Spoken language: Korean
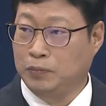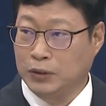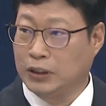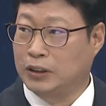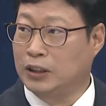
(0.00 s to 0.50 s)

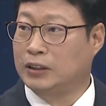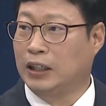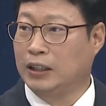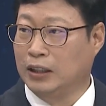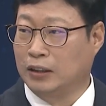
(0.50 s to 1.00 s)
이제
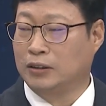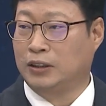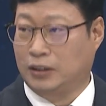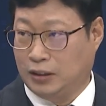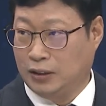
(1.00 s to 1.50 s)
절차에
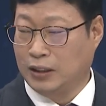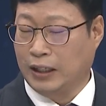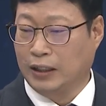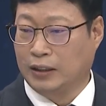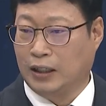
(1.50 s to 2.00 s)

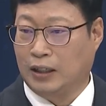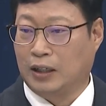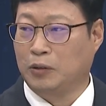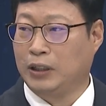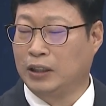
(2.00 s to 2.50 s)

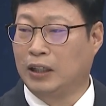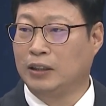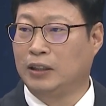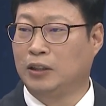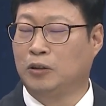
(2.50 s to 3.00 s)
들어가겠다라고 얘기를
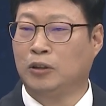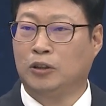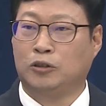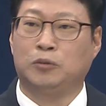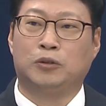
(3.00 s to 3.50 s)
하는데요.
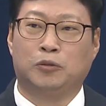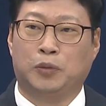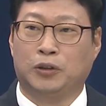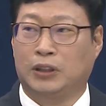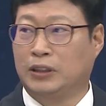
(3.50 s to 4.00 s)

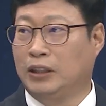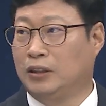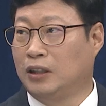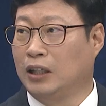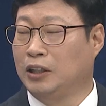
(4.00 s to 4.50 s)
주민투표 절차에
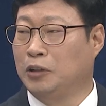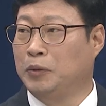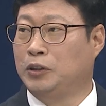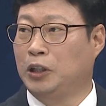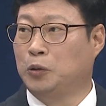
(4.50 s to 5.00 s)
들어가게
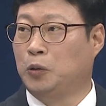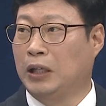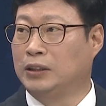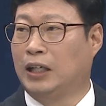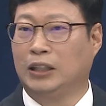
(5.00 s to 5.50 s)
되면
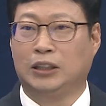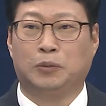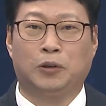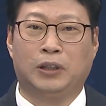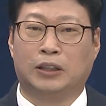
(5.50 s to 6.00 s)
최소한
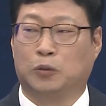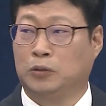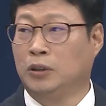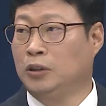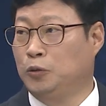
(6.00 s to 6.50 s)
45일에서
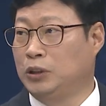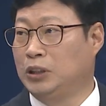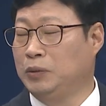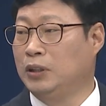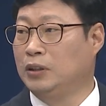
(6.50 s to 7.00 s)

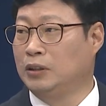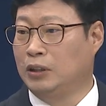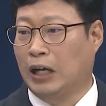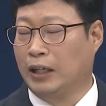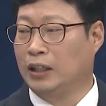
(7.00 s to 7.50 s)

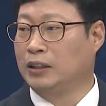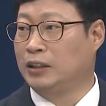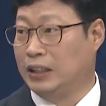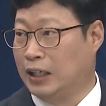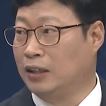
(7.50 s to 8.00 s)
60일간의
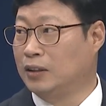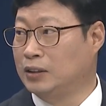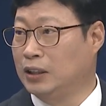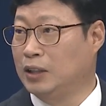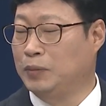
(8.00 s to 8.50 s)
기간을
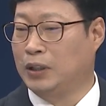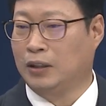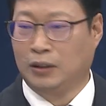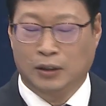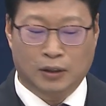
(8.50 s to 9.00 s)
거쳐야 됩니다.
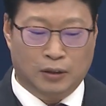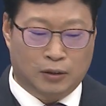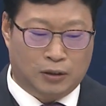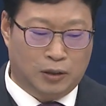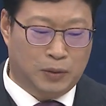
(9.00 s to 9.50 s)

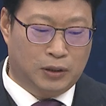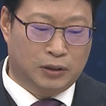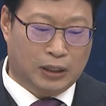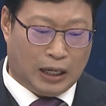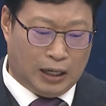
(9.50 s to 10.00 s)
네.
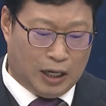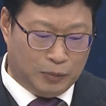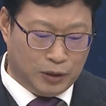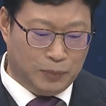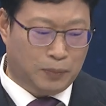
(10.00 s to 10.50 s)
그러면
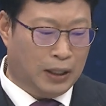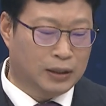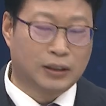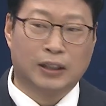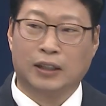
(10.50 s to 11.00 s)
아무리
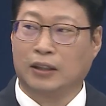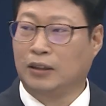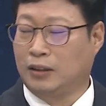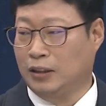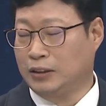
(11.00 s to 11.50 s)
빠르게
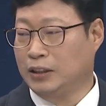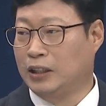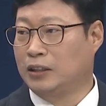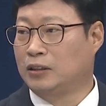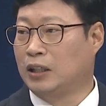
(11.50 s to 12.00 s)
결정이
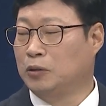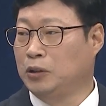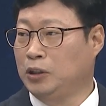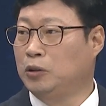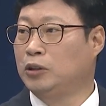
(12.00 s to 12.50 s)
되더라도
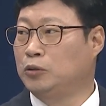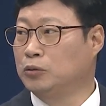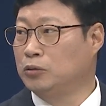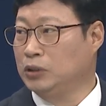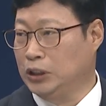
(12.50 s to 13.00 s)
1월
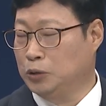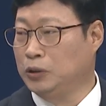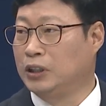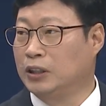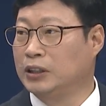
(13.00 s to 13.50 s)
중순
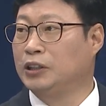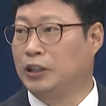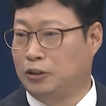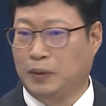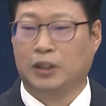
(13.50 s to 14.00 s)
이후에 결정이
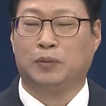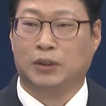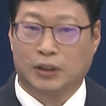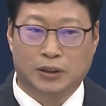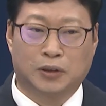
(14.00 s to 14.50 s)
될 수밖에
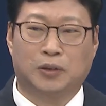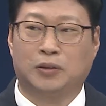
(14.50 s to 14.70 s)
없는 거죠.